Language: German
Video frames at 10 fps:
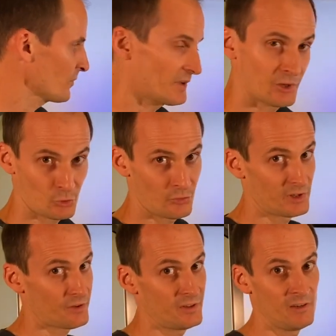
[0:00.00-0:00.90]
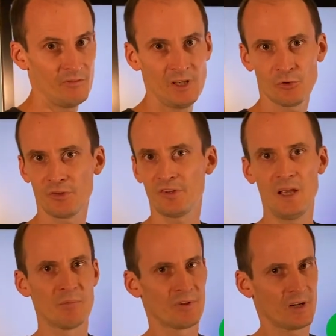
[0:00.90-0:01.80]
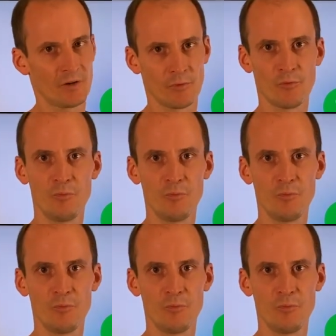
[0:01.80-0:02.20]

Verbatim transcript: Dadurch wird das Videosystem circa fünf